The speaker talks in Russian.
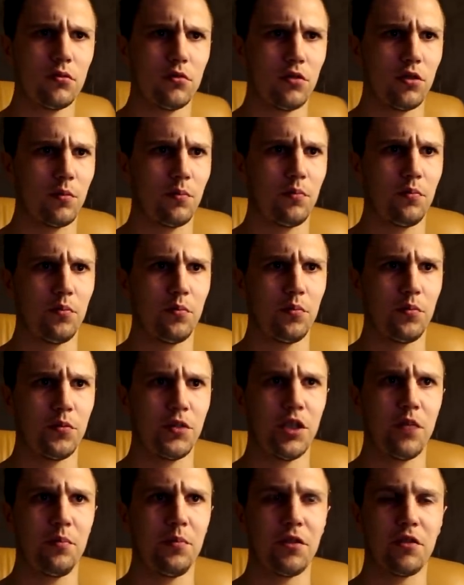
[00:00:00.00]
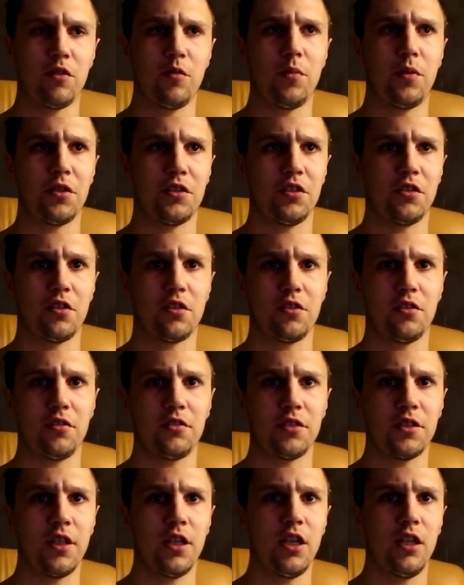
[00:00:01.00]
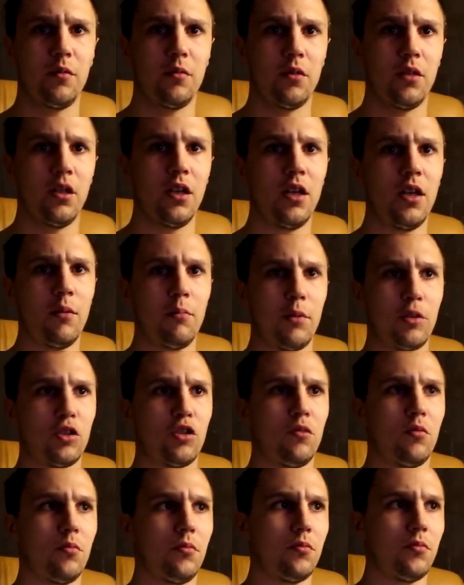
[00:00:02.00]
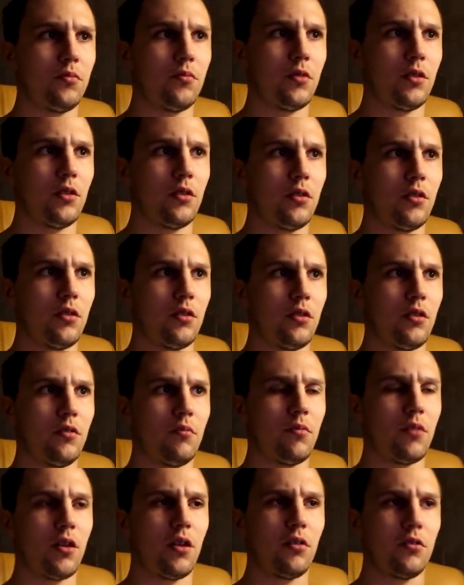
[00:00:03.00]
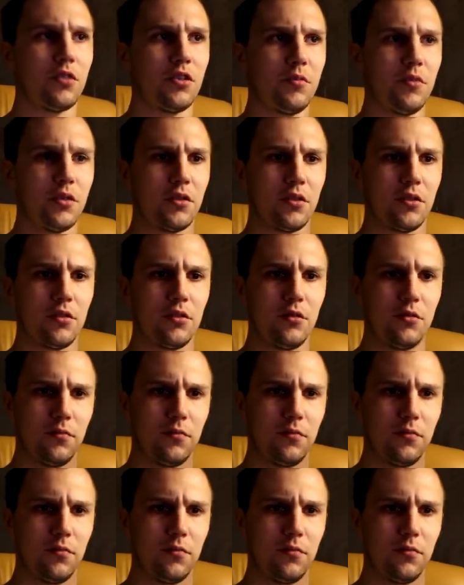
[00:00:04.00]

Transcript: ну, у меня первая партия оказалась галимы, потом а, брал себе этот